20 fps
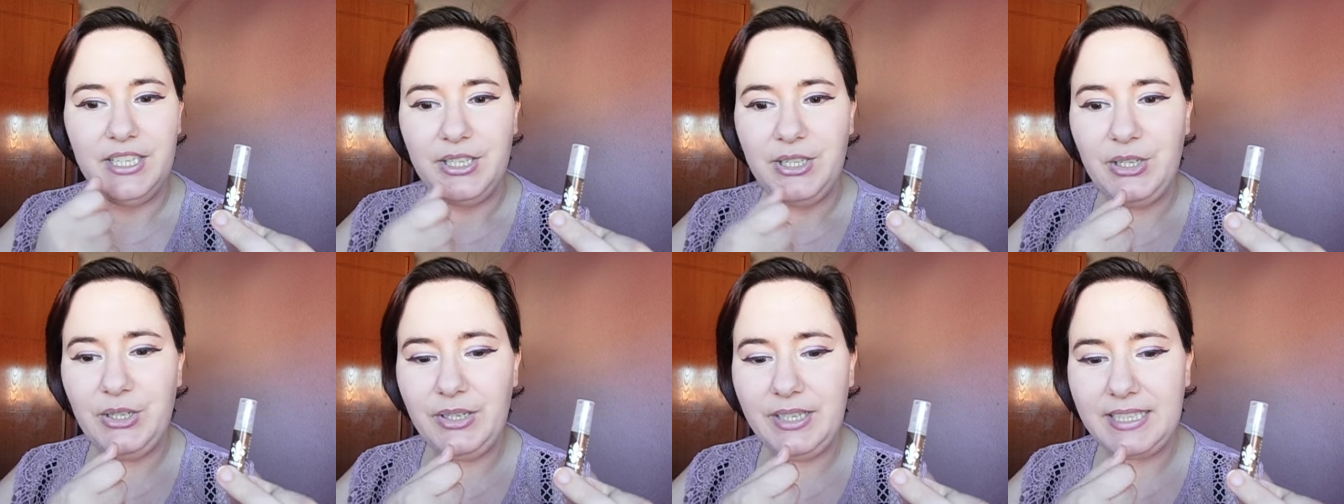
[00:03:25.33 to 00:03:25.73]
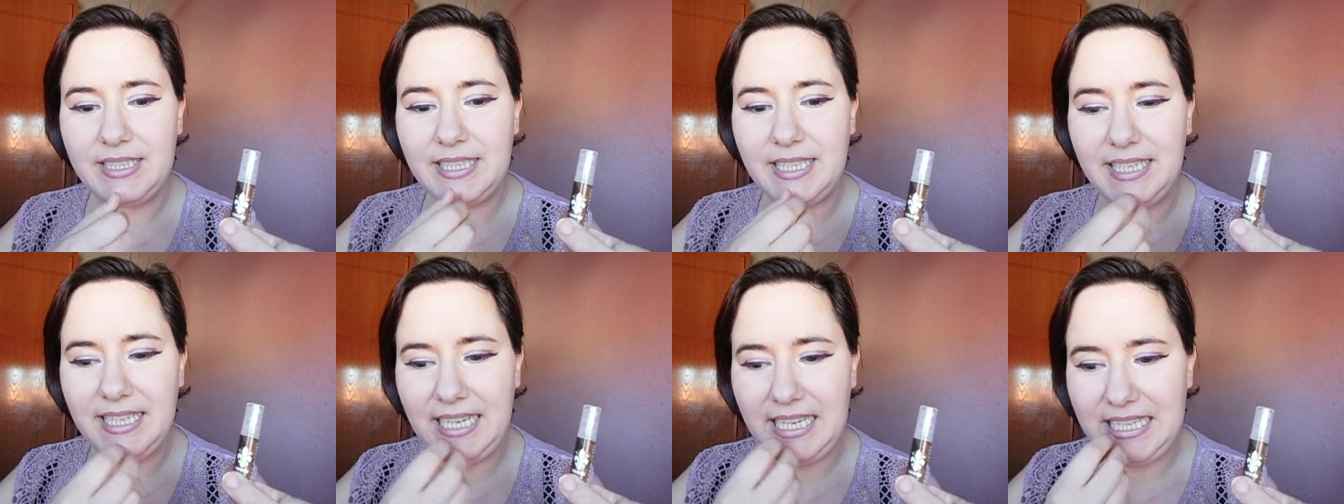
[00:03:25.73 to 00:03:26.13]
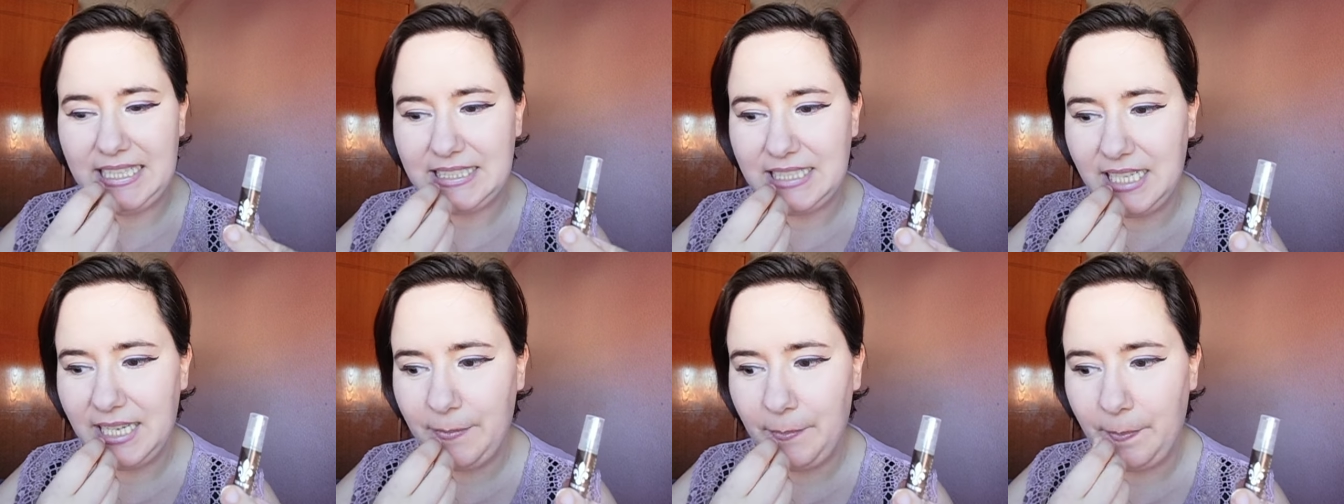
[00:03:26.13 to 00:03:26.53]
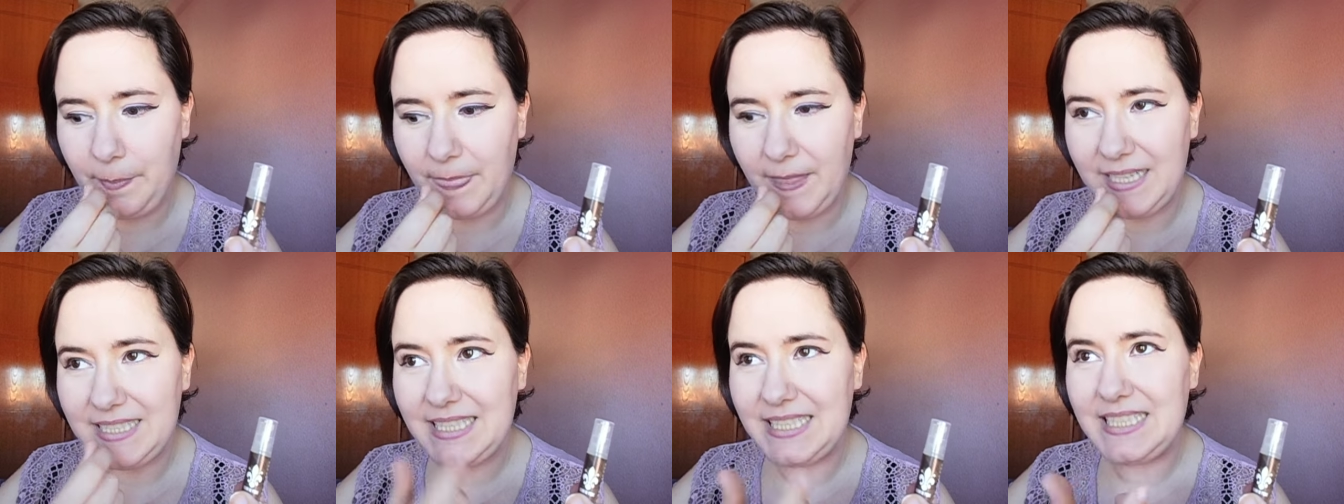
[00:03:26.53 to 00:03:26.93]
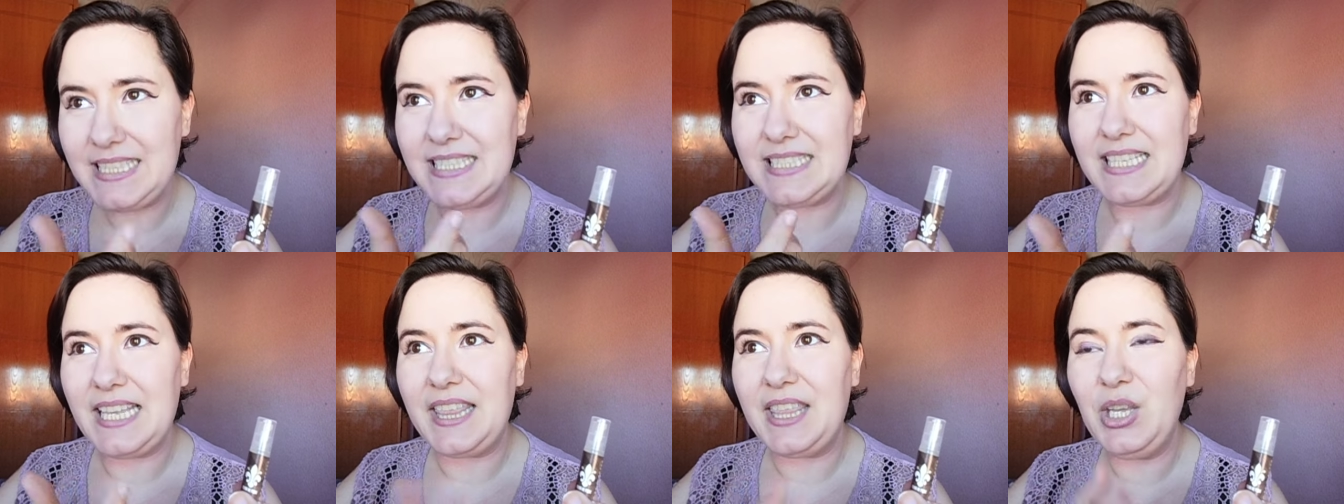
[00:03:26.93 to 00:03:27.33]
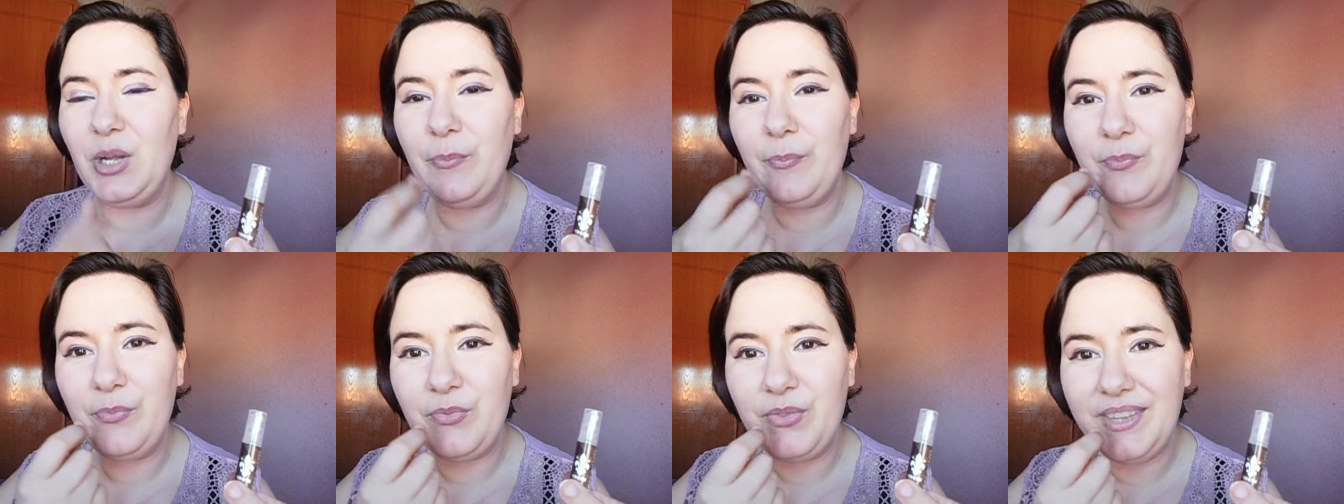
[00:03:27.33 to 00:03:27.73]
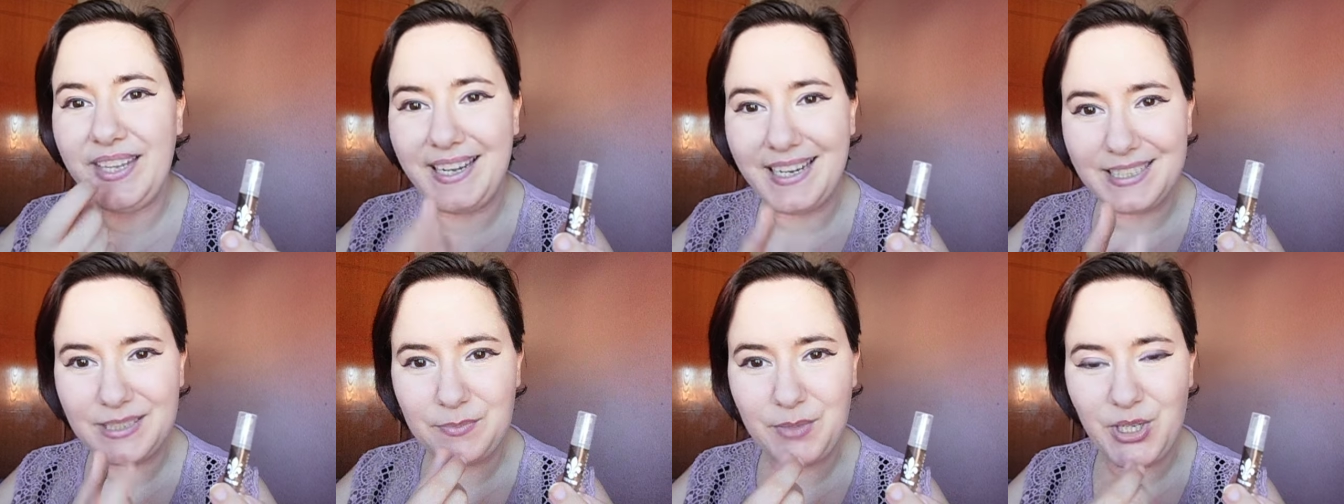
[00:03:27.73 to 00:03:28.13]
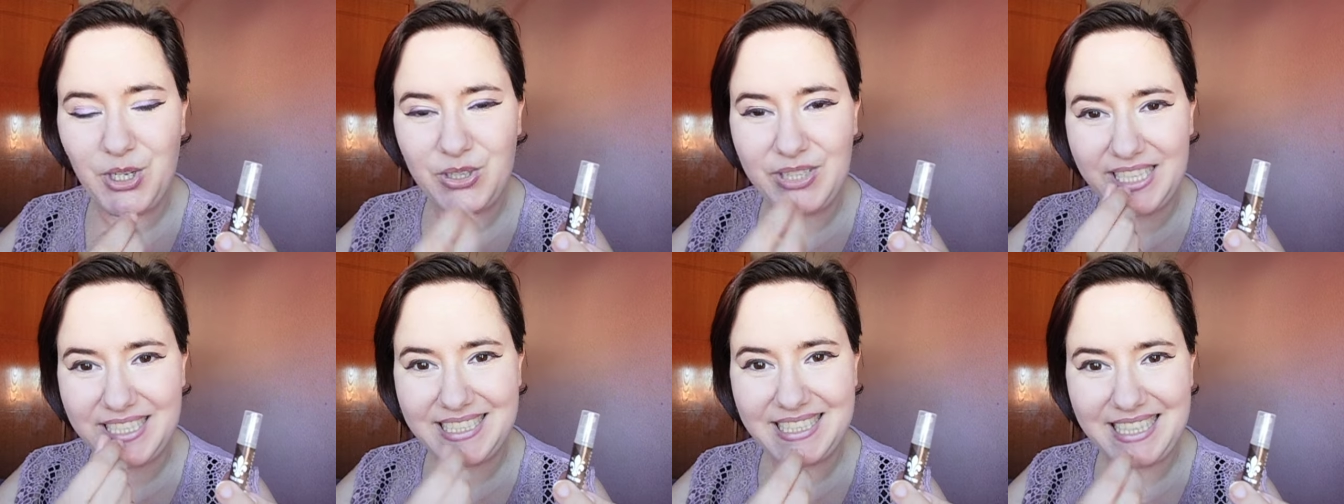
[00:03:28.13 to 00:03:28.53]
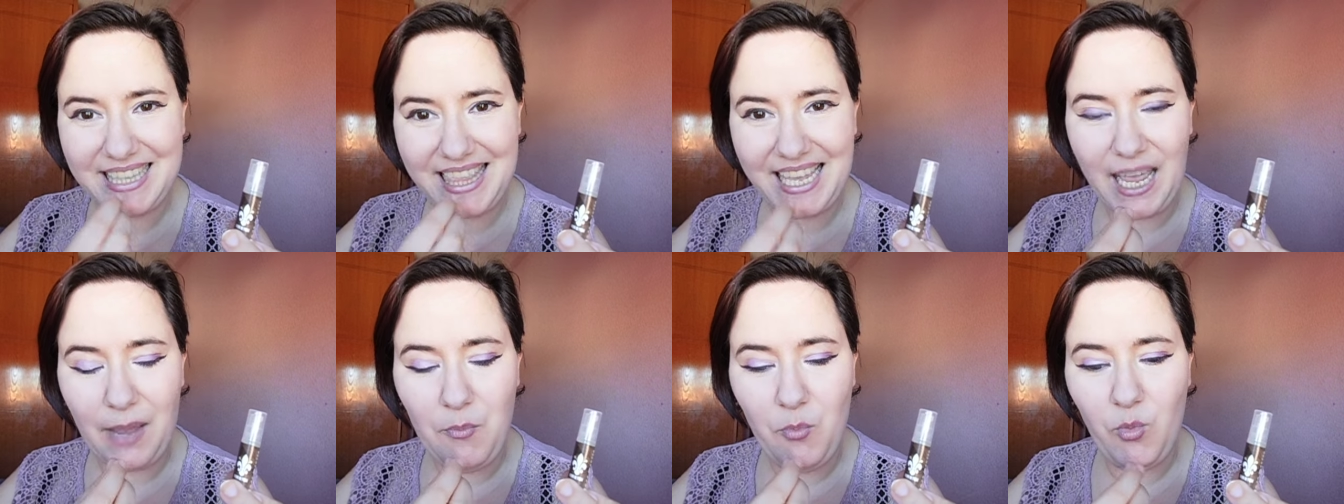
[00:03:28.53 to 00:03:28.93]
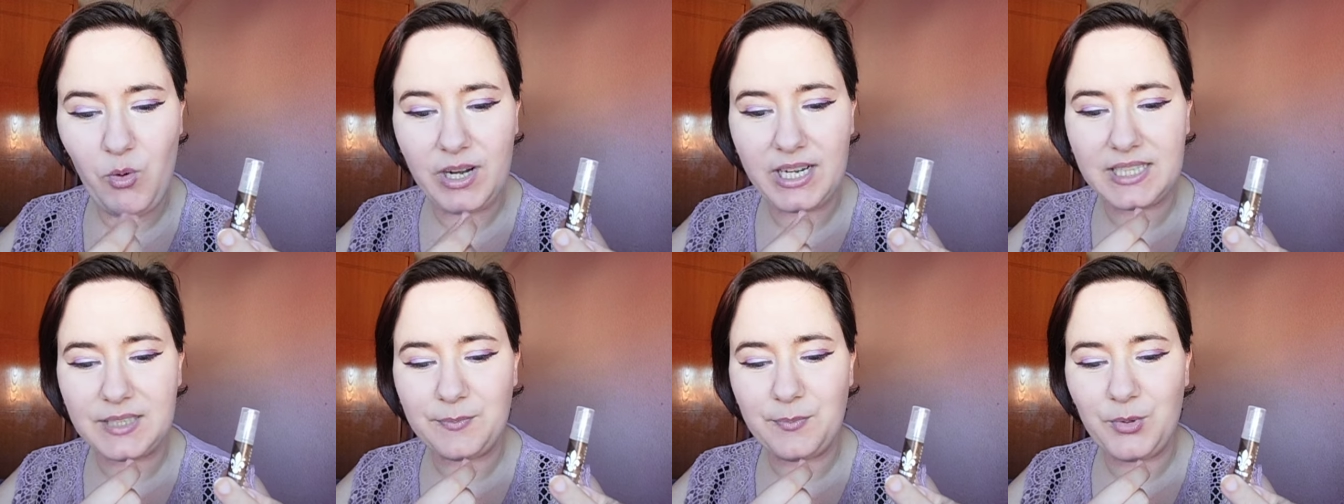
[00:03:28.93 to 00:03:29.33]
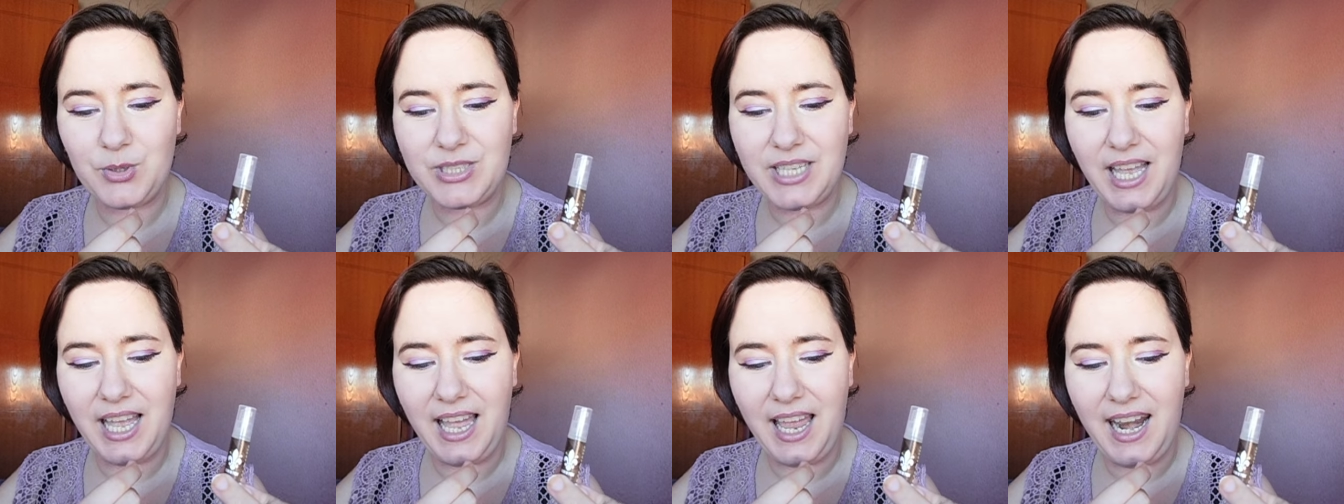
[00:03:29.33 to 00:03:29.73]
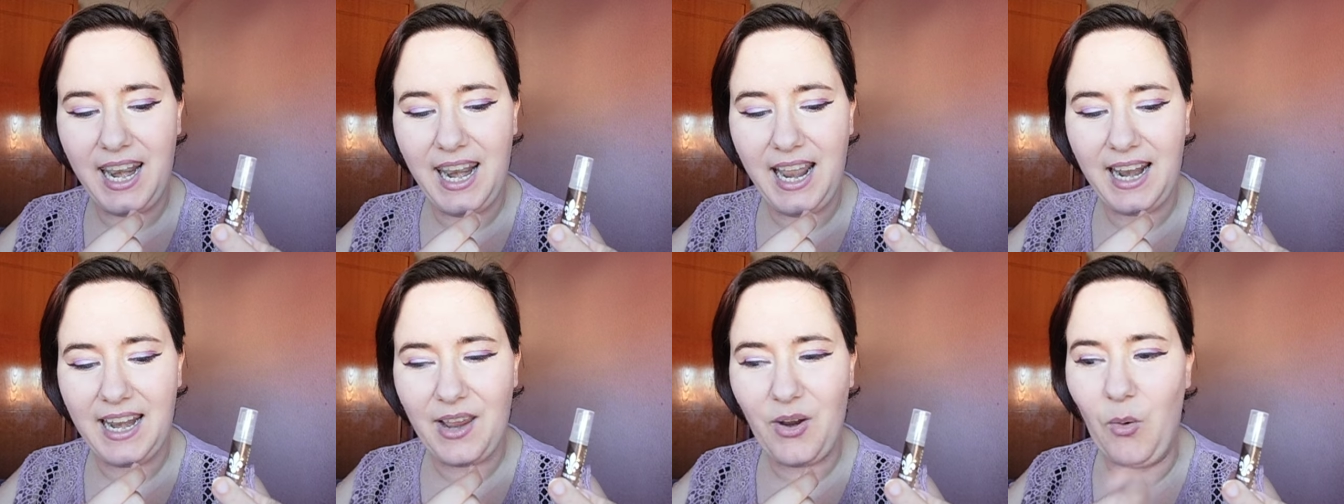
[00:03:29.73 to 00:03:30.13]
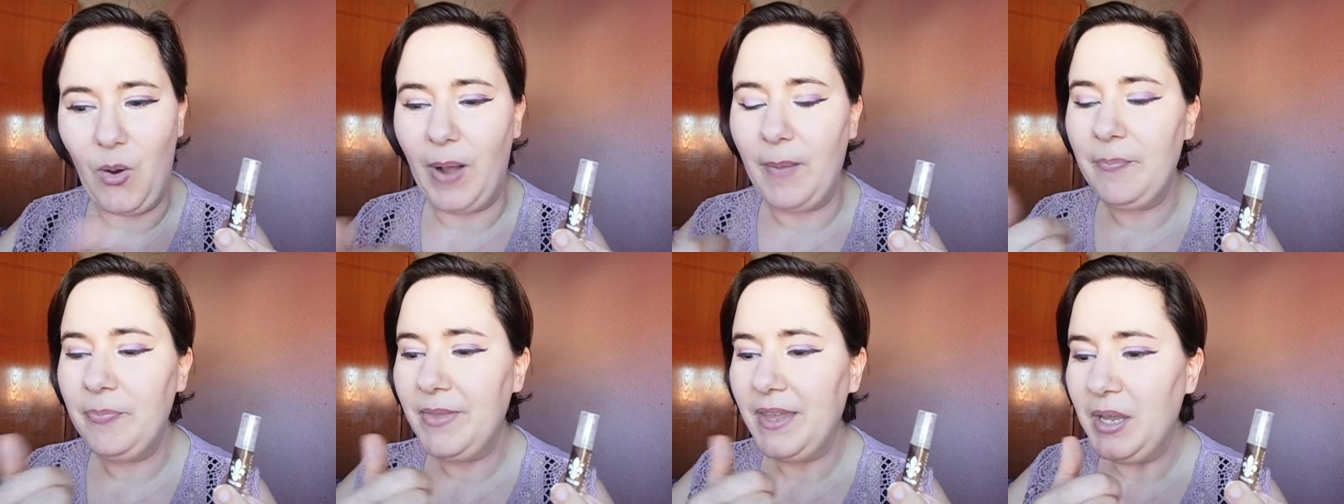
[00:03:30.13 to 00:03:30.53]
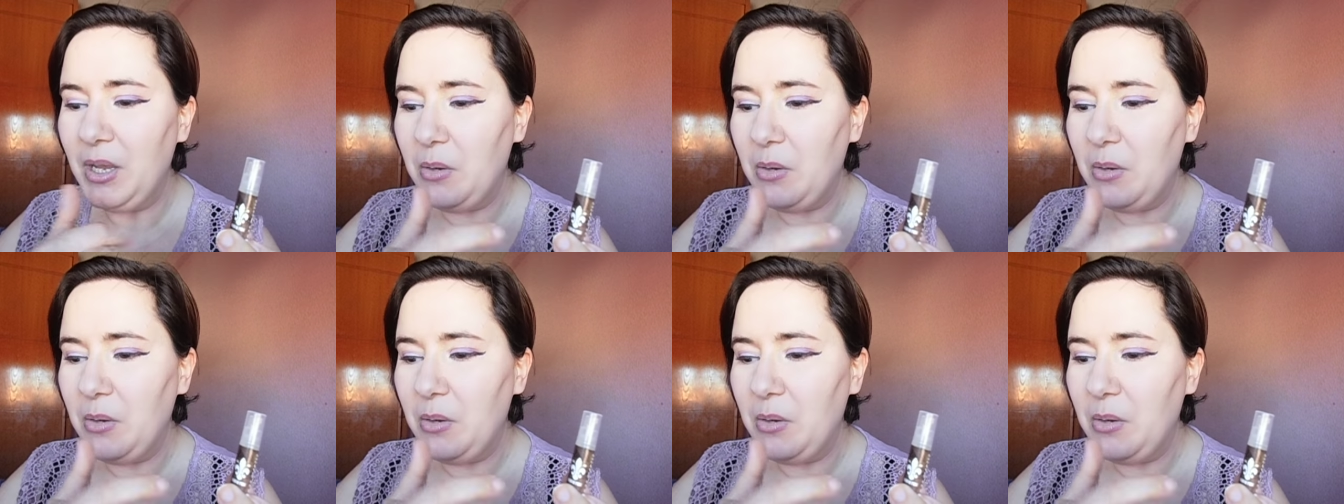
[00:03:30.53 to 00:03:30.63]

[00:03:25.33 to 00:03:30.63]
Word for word: No, tiene ese esa sensación de las bellotas que te dejan muy rasposa la lengua.